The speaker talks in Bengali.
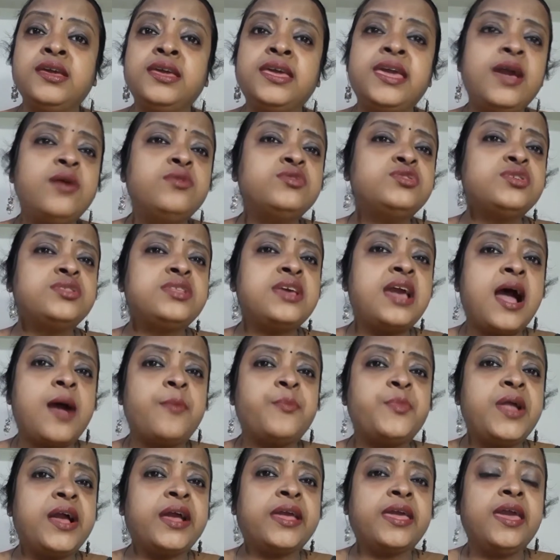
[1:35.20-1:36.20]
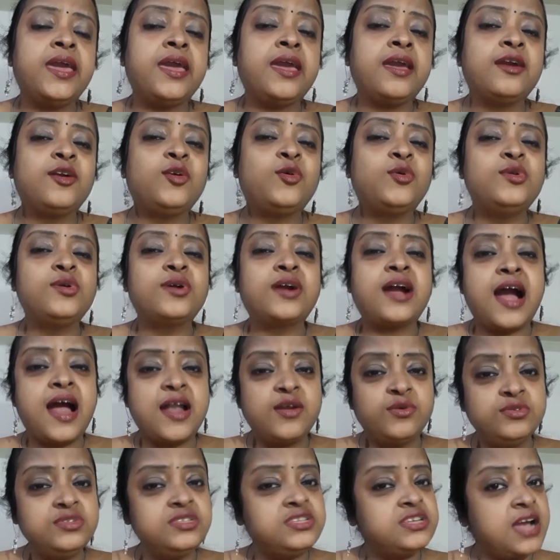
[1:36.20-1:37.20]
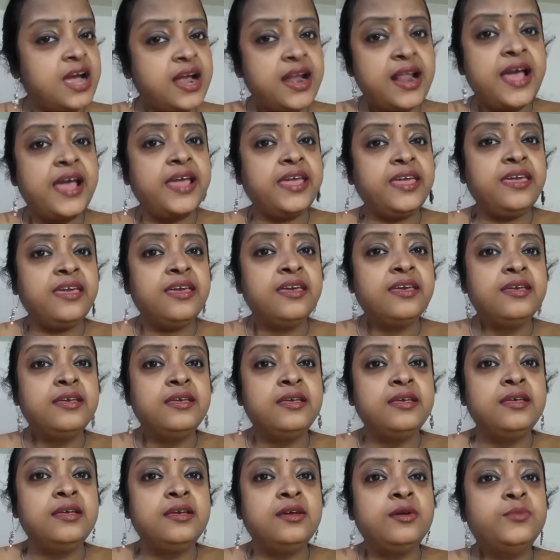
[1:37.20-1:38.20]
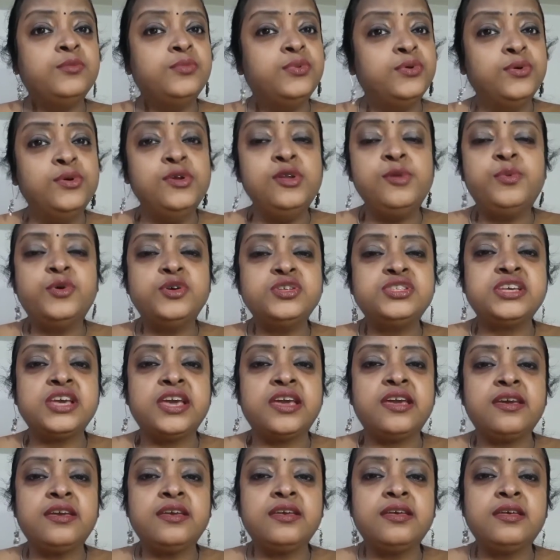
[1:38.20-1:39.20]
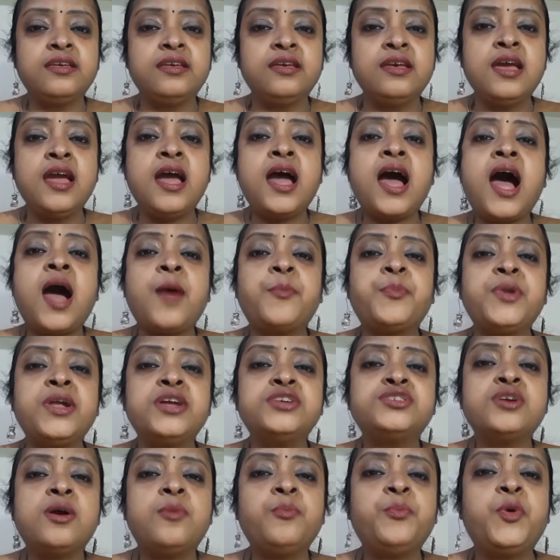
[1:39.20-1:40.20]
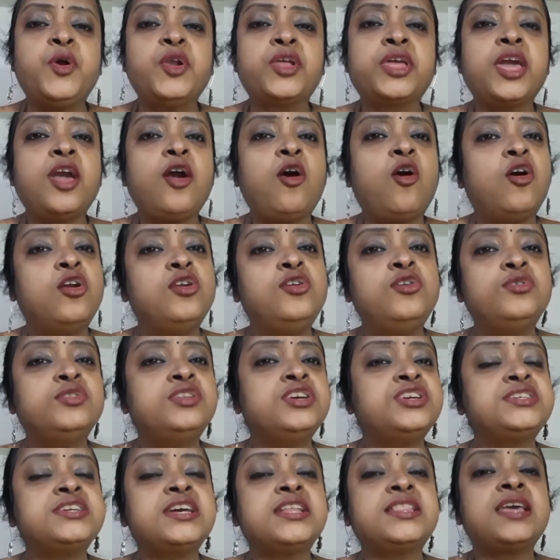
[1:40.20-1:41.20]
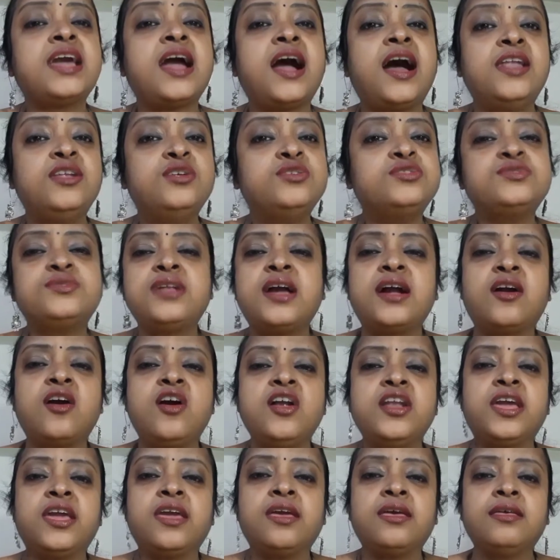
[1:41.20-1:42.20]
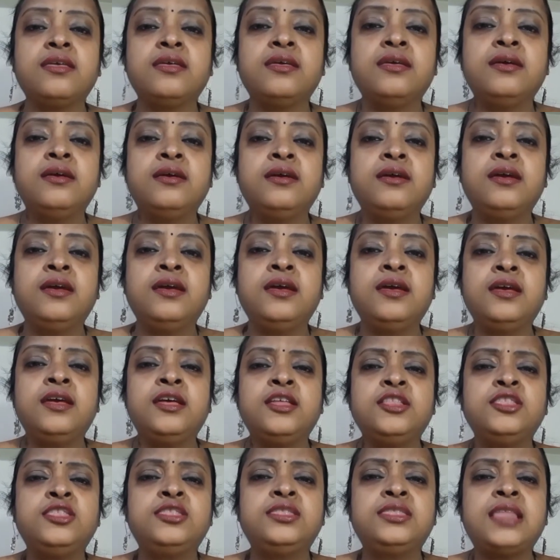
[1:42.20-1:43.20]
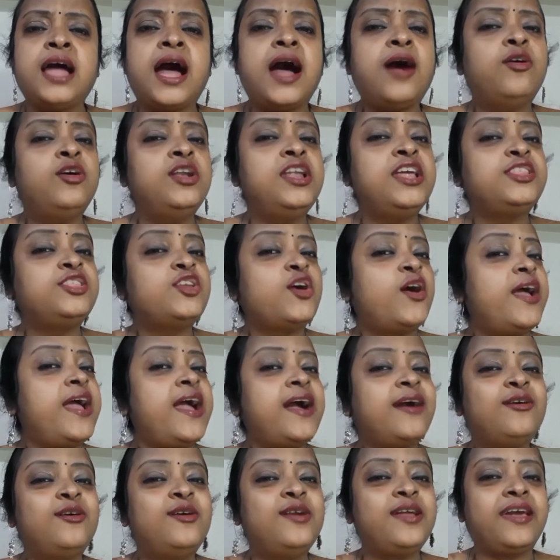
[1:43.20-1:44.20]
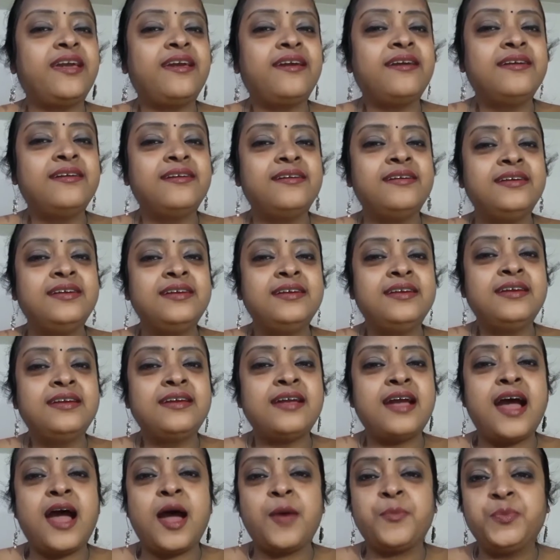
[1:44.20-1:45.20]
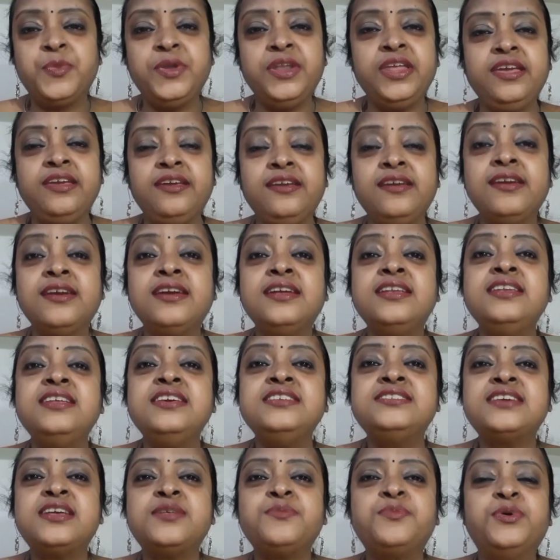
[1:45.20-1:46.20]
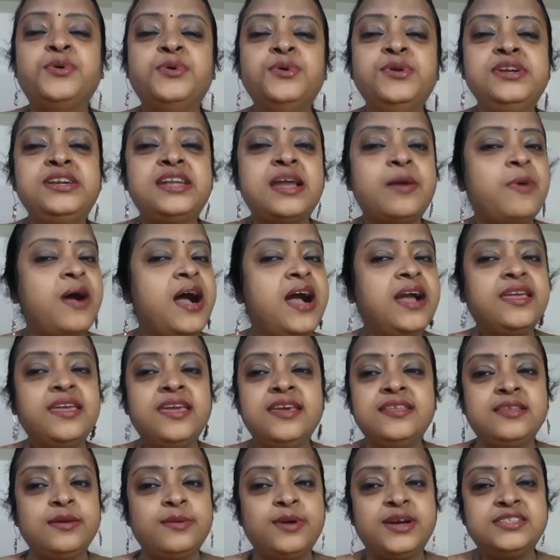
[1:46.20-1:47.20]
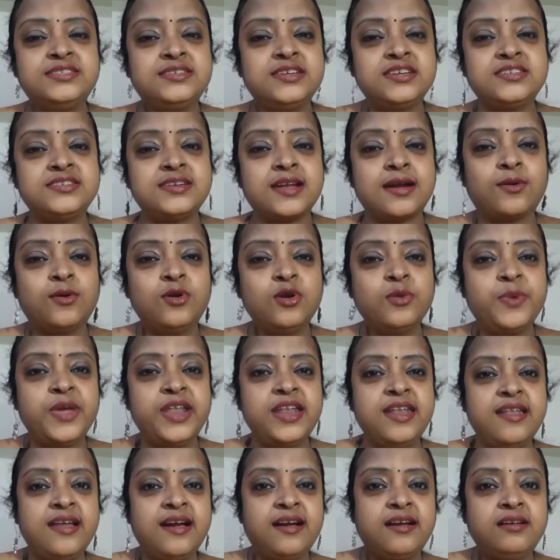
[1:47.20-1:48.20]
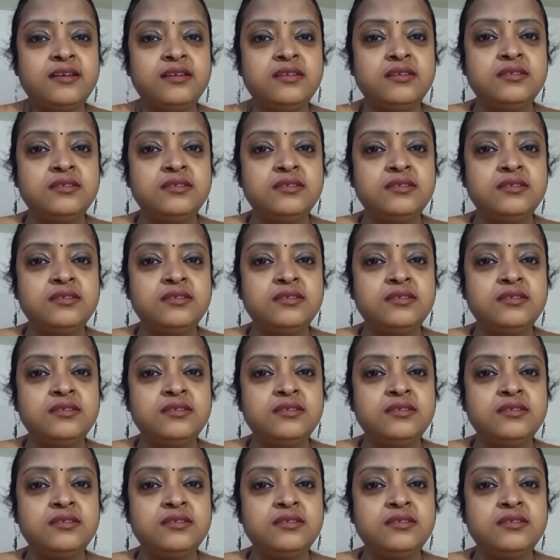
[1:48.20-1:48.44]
কেউ যদি আপনাকে কোনো কারণ ছাড়াই ভুল বোঝে আপনার সম্পর্কে অন্যদের সাথে আলোচনা করে তাহলে দয়া করে আপনি নিজের ভুলটা ভাঙিয়ে দেওয়ার চেষ্টা করবেন না